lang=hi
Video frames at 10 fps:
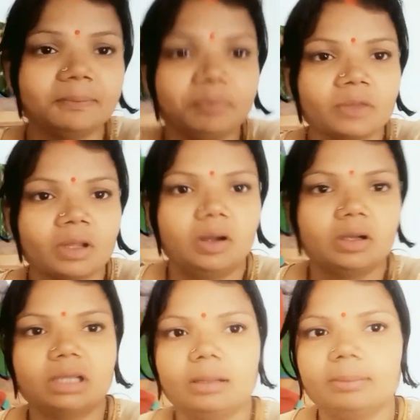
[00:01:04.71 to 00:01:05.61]
साथ
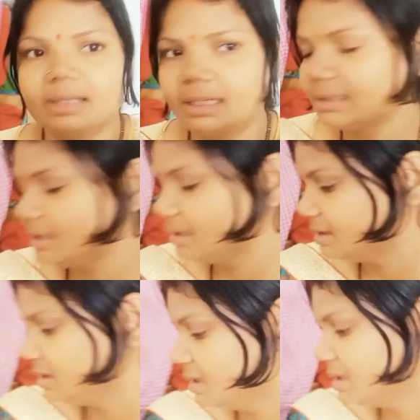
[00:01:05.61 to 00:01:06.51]
और चावल बनाना था
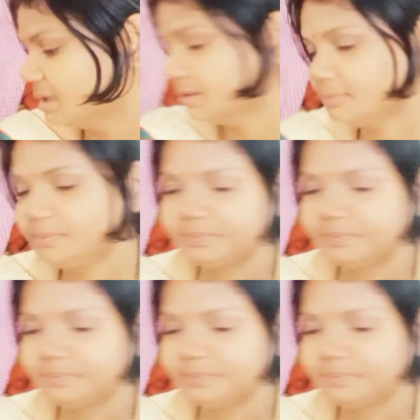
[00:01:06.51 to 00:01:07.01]
लेकिन ये है